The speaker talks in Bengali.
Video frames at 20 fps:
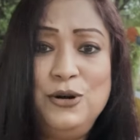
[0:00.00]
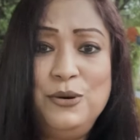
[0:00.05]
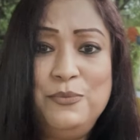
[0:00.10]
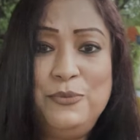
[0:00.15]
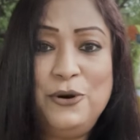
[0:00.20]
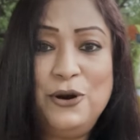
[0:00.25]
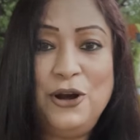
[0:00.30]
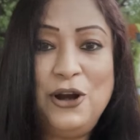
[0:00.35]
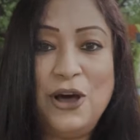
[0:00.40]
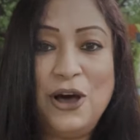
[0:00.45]

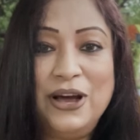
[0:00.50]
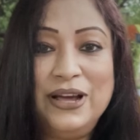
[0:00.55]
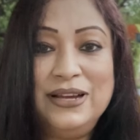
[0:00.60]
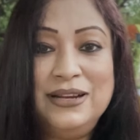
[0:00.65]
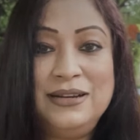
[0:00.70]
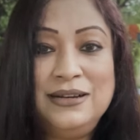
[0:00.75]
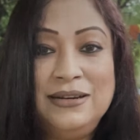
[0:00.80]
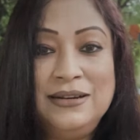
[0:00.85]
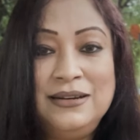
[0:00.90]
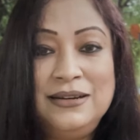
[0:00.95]
প্রলয়
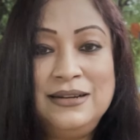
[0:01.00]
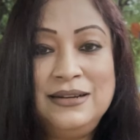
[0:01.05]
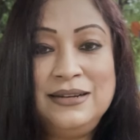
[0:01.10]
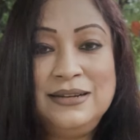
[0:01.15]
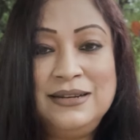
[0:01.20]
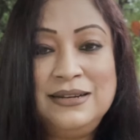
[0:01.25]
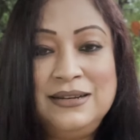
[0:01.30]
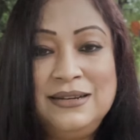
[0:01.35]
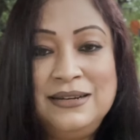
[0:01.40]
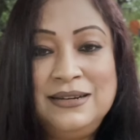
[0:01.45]

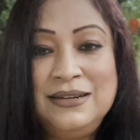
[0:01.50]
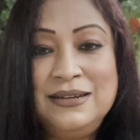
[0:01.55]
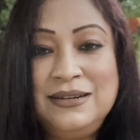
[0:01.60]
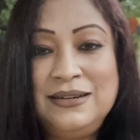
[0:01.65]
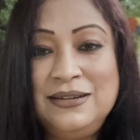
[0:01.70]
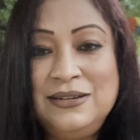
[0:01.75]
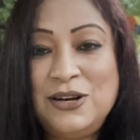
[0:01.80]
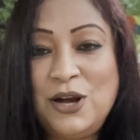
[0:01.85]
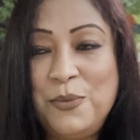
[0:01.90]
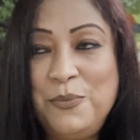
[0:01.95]

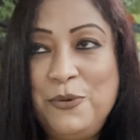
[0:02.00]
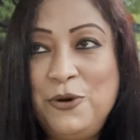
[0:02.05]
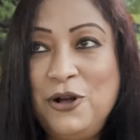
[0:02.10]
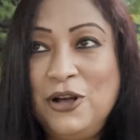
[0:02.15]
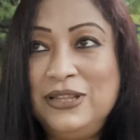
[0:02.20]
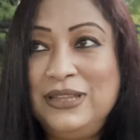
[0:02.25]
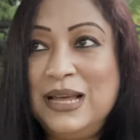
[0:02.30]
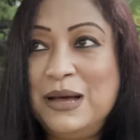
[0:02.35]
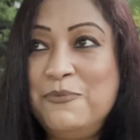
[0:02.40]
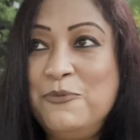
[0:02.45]
সব
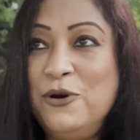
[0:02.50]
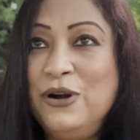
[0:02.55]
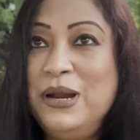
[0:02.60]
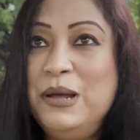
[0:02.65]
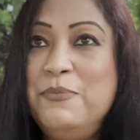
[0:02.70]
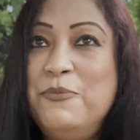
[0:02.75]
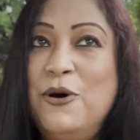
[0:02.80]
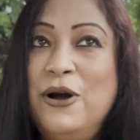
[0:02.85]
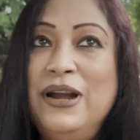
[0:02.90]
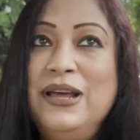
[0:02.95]
কথা মনে
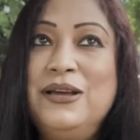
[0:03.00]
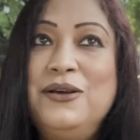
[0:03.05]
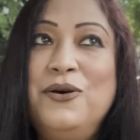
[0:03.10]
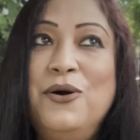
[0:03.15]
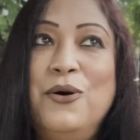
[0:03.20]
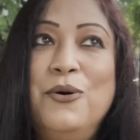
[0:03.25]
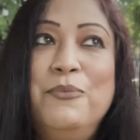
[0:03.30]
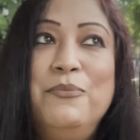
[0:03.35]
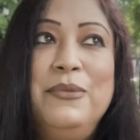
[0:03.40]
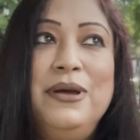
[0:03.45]
পড়ে
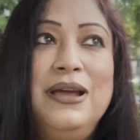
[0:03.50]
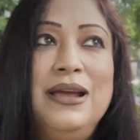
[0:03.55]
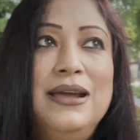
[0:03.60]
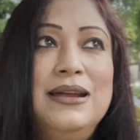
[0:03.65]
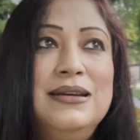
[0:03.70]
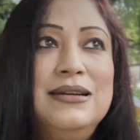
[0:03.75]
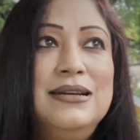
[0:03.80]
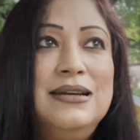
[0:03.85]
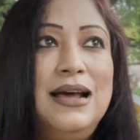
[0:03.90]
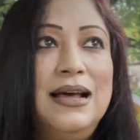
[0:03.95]

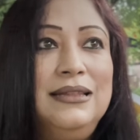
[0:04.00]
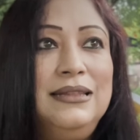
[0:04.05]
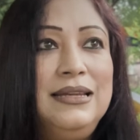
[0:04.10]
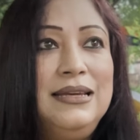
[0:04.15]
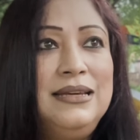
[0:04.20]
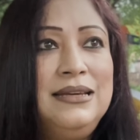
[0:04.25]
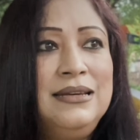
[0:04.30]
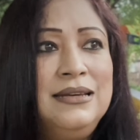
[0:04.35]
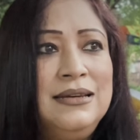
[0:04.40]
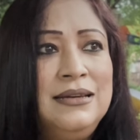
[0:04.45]
ঘুমহীন রাতে
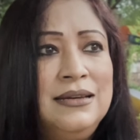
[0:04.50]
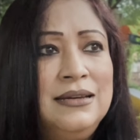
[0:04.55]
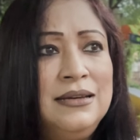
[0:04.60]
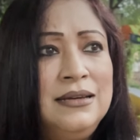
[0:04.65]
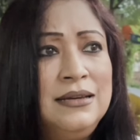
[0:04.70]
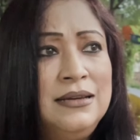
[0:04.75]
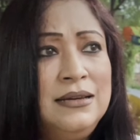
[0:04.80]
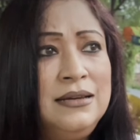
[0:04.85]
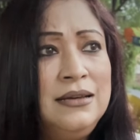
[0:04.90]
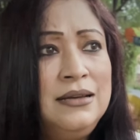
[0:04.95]

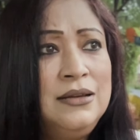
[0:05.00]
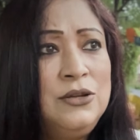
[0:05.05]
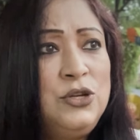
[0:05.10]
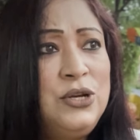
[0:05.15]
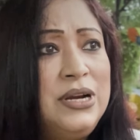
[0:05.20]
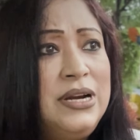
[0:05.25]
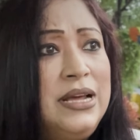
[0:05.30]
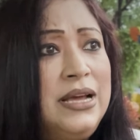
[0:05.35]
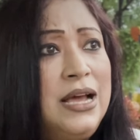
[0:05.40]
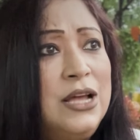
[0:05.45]

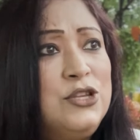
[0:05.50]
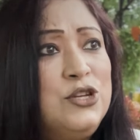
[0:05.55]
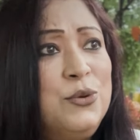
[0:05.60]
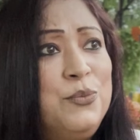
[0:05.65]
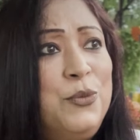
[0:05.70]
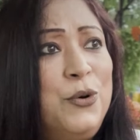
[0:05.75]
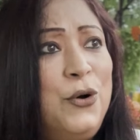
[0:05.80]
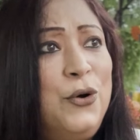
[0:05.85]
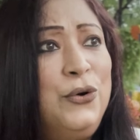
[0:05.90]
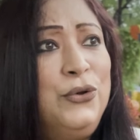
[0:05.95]
ছেড়ে গেছো
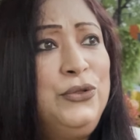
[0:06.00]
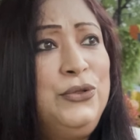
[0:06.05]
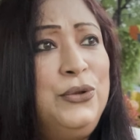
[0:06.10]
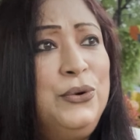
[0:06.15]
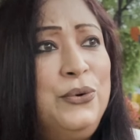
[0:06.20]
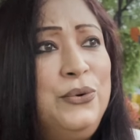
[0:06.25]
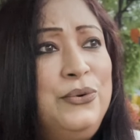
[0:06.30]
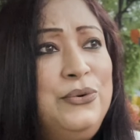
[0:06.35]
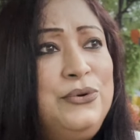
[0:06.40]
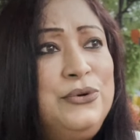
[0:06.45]

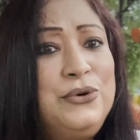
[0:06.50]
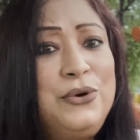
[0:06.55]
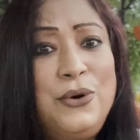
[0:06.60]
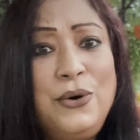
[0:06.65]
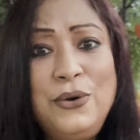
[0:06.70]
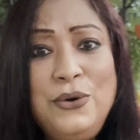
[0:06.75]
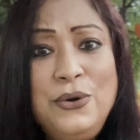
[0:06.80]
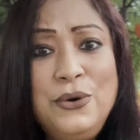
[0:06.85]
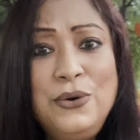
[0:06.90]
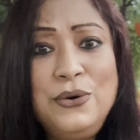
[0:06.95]
বহুদূর
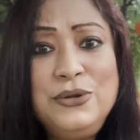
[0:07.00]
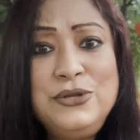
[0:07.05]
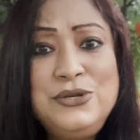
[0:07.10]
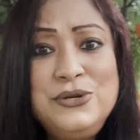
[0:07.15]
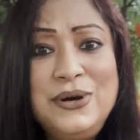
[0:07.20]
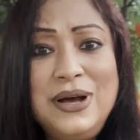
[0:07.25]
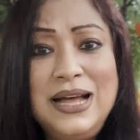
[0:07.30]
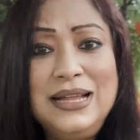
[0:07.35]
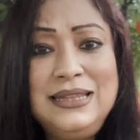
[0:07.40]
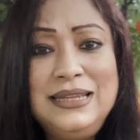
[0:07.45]
কোনো
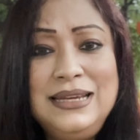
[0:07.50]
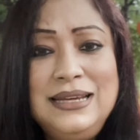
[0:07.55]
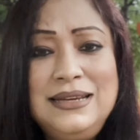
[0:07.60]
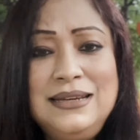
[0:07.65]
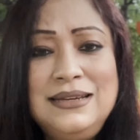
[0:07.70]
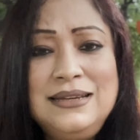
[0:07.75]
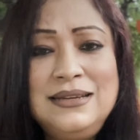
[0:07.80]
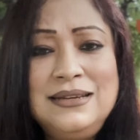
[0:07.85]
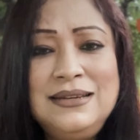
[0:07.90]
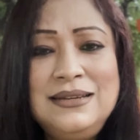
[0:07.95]
অজুহাতে
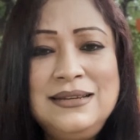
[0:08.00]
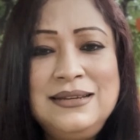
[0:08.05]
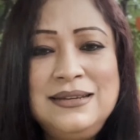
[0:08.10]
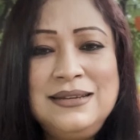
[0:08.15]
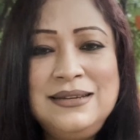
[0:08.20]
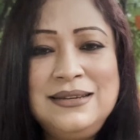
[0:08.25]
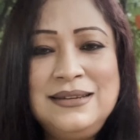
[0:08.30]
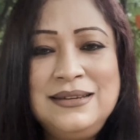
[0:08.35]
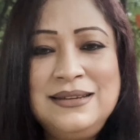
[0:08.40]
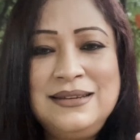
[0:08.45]

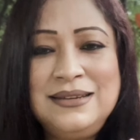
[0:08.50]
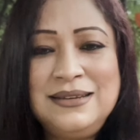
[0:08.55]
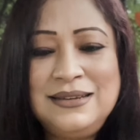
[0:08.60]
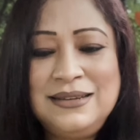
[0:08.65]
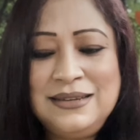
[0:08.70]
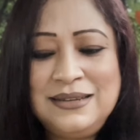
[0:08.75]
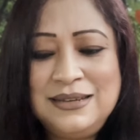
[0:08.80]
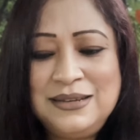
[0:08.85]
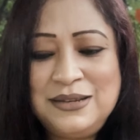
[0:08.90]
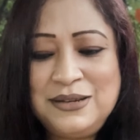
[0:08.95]

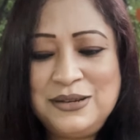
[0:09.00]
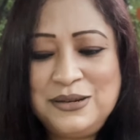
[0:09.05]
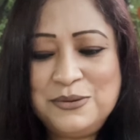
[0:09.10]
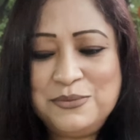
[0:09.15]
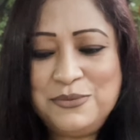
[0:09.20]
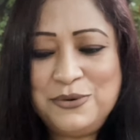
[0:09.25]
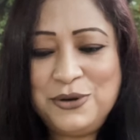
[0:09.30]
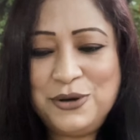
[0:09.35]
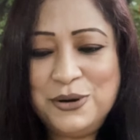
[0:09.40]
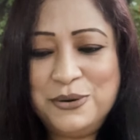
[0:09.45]
ঘুম
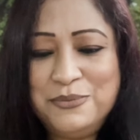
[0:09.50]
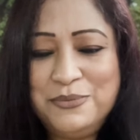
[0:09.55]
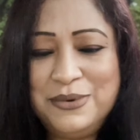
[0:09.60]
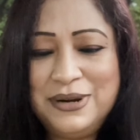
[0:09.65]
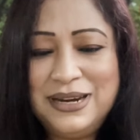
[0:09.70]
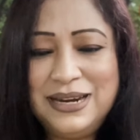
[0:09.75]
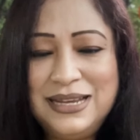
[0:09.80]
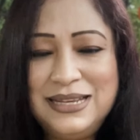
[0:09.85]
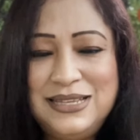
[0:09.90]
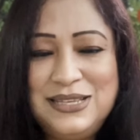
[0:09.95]
ঘুম
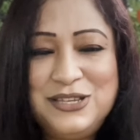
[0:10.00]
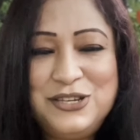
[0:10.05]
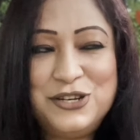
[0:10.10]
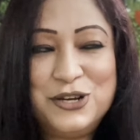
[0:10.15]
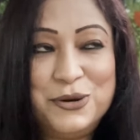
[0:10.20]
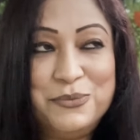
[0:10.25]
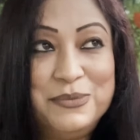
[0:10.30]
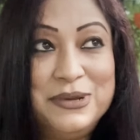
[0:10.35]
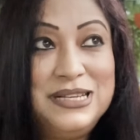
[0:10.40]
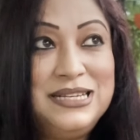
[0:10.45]

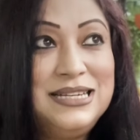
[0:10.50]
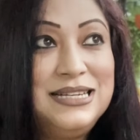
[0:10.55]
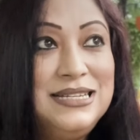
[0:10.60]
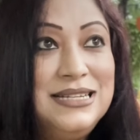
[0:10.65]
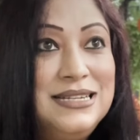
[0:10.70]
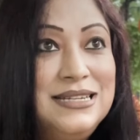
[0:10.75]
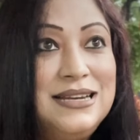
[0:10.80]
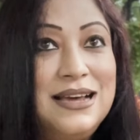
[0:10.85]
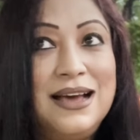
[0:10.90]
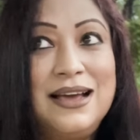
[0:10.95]
নিঝুম
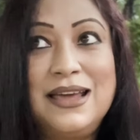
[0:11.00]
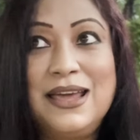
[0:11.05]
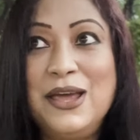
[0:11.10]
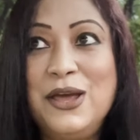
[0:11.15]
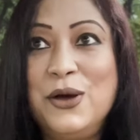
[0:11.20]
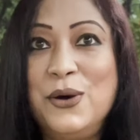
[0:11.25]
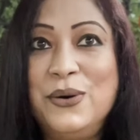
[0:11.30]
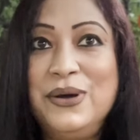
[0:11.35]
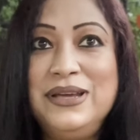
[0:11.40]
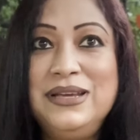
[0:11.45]
ঝিঝি
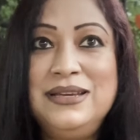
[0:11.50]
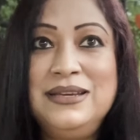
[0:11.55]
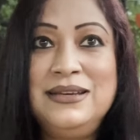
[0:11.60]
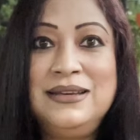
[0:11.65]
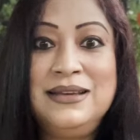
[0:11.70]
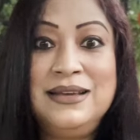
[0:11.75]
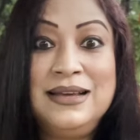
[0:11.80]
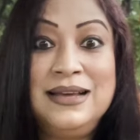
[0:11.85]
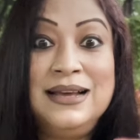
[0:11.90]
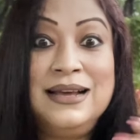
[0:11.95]
ডাকে ওই
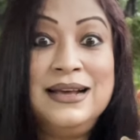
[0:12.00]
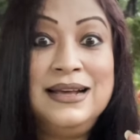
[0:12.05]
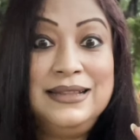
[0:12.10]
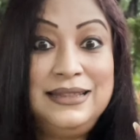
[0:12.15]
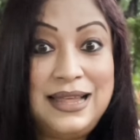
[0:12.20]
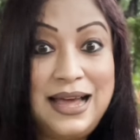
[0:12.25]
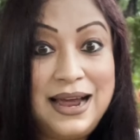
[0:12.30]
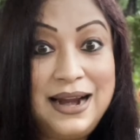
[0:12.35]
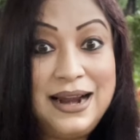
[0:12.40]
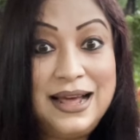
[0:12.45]

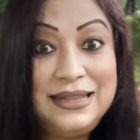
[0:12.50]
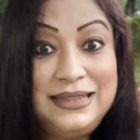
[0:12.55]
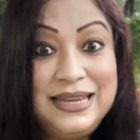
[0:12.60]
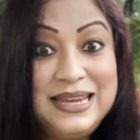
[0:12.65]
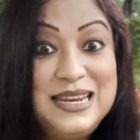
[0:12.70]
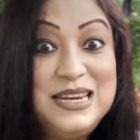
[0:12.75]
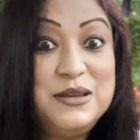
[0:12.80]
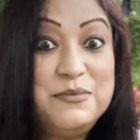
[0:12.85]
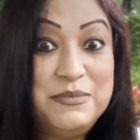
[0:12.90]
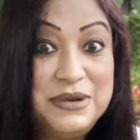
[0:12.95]

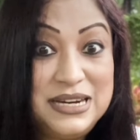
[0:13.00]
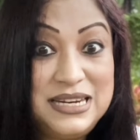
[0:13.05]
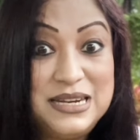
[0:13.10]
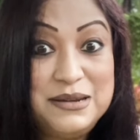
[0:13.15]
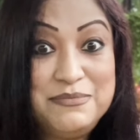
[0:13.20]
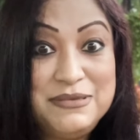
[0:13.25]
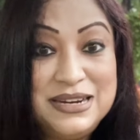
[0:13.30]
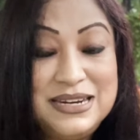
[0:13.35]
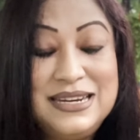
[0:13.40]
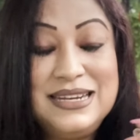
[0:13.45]
তারাদের
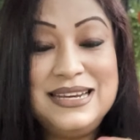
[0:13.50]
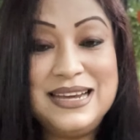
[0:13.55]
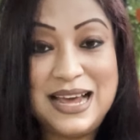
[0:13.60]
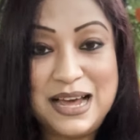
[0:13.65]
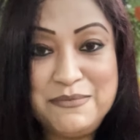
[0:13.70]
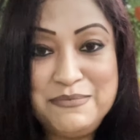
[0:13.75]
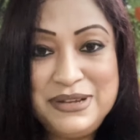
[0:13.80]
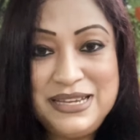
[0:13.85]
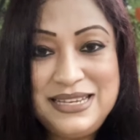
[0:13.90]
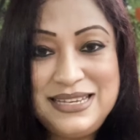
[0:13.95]
মিটি মিটি
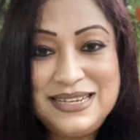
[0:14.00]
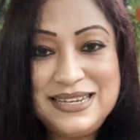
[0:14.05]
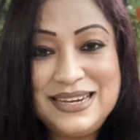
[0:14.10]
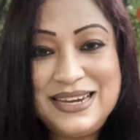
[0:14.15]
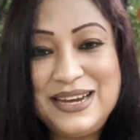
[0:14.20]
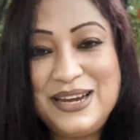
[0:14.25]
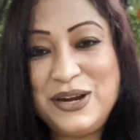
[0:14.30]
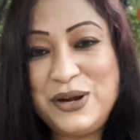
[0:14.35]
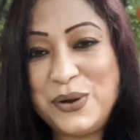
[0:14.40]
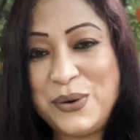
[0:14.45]
আমি
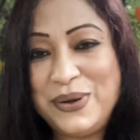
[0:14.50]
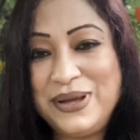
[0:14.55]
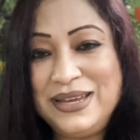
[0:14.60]
চেয়ে রই